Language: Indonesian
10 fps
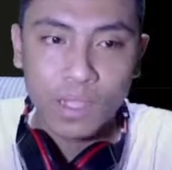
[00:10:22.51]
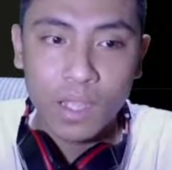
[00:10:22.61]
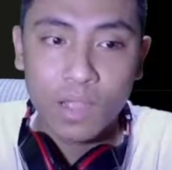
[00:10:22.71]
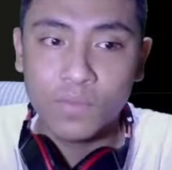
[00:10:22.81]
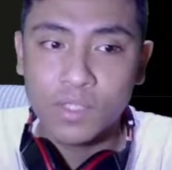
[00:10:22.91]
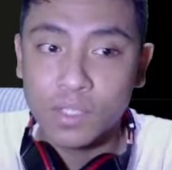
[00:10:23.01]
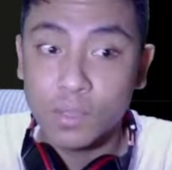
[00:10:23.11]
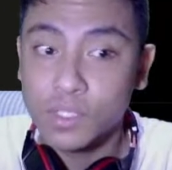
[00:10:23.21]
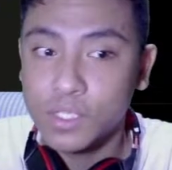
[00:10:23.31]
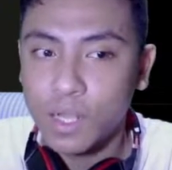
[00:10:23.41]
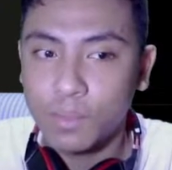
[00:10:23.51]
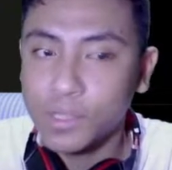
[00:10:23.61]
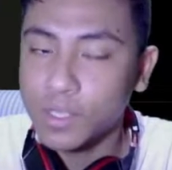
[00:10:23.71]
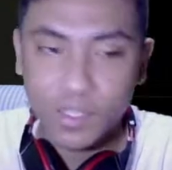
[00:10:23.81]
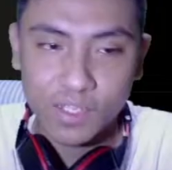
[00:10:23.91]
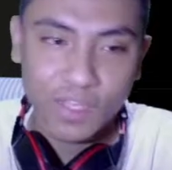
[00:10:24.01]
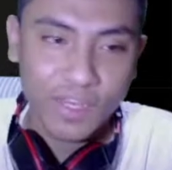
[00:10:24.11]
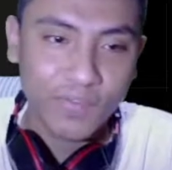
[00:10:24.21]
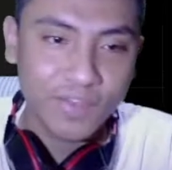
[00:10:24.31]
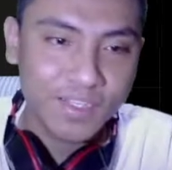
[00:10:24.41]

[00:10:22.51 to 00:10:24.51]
nah Vista masih rame ya gila